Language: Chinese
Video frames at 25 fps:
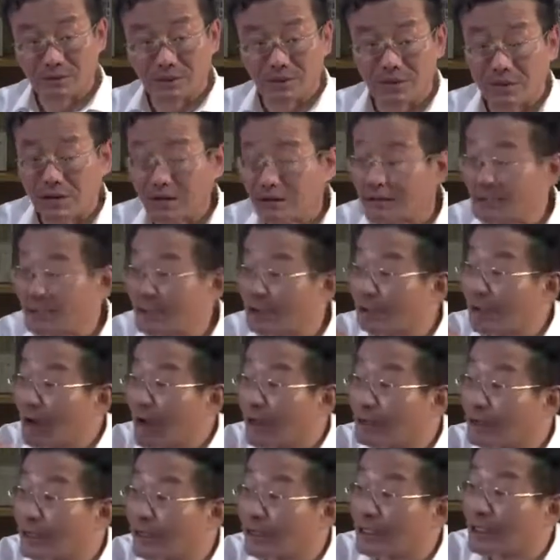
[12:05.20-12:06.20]
这个司
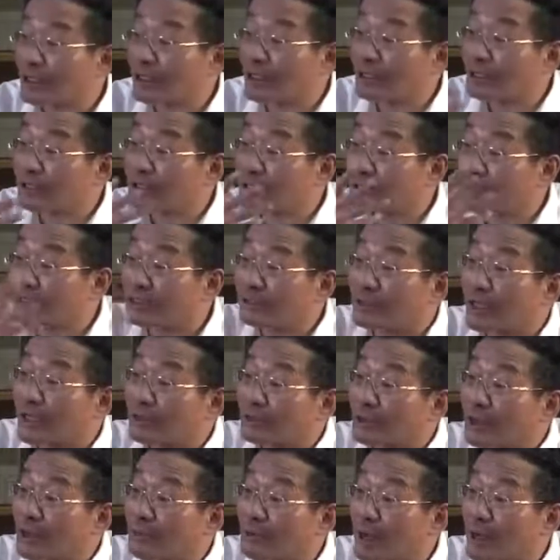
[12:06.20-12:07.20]
法权现在是这
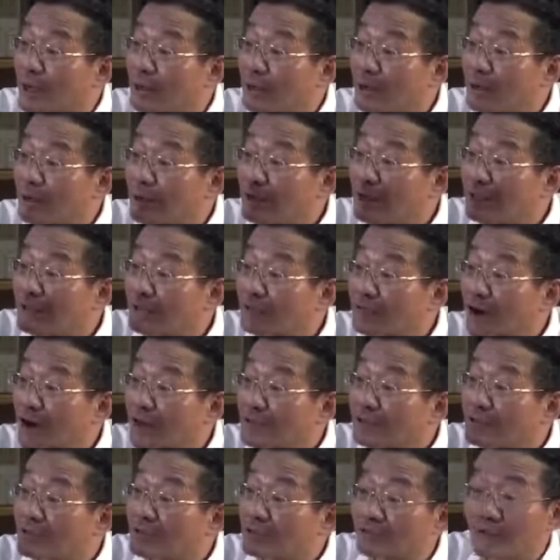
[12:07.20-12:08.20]
三权嘛，立
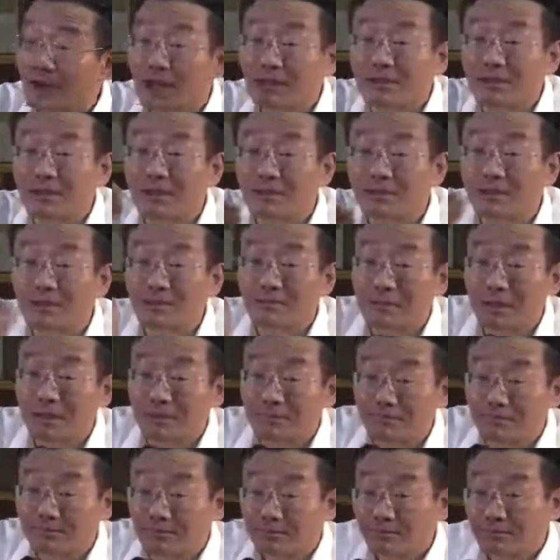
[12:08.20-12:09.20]
法、司法、行政嘛。
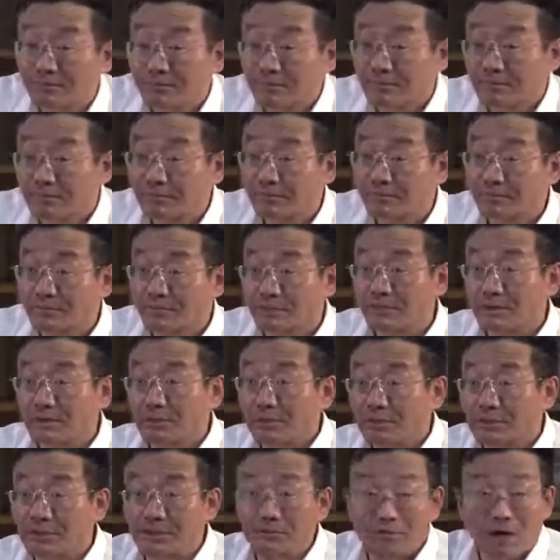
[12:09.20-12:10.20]

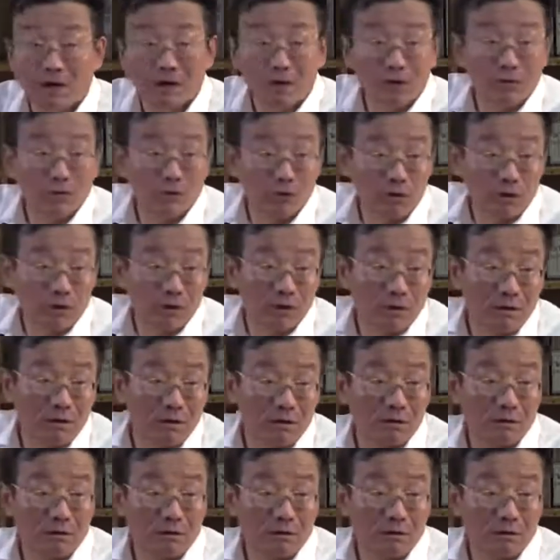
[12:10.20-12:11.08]
那么司法也要独立了，